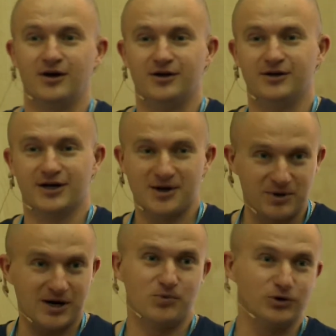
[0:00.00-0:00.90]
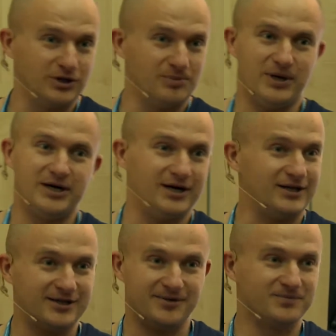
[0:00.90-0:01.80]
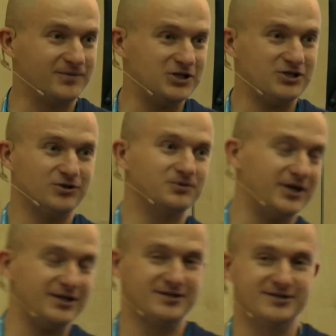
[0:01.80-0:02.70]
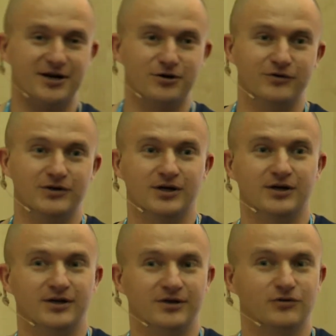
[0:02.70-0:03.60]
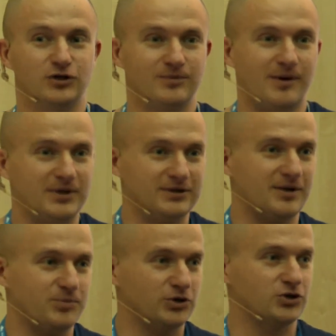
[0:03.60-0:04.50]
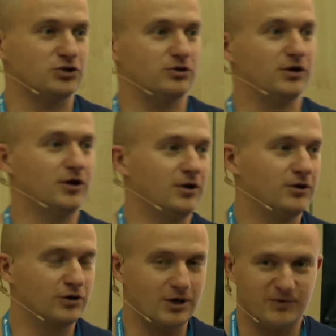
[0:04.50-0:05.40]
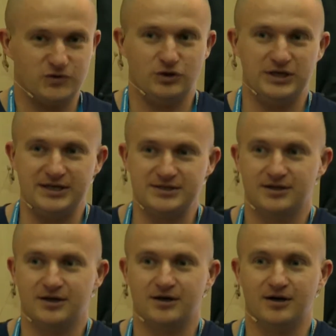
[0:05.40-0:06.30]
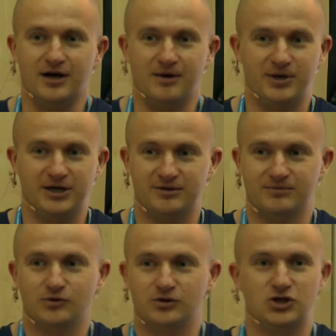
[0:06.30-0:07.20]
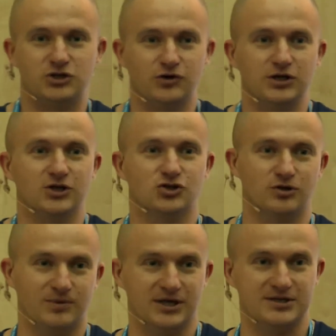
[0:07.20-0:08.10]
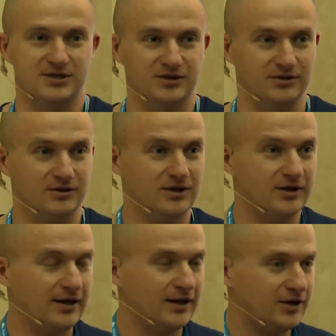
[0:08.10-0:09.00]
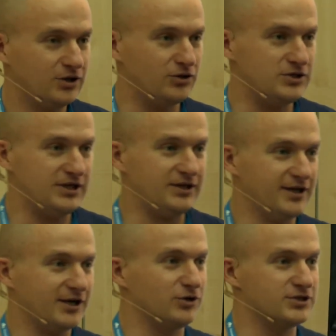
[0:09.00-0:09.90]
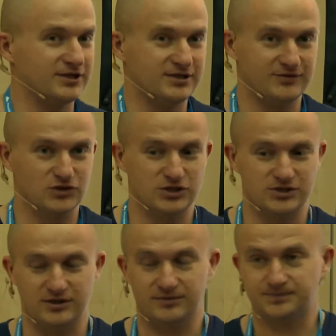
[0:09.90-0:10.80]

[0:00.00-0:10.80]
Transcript: И я как бы работал, пахал, там вообще тратил здоровье, и в какой-то момент я понял, что ну как бы все есть, а при этом ну ничего нет, чтобы я ценил. То есть нет никакой ценности в жизни.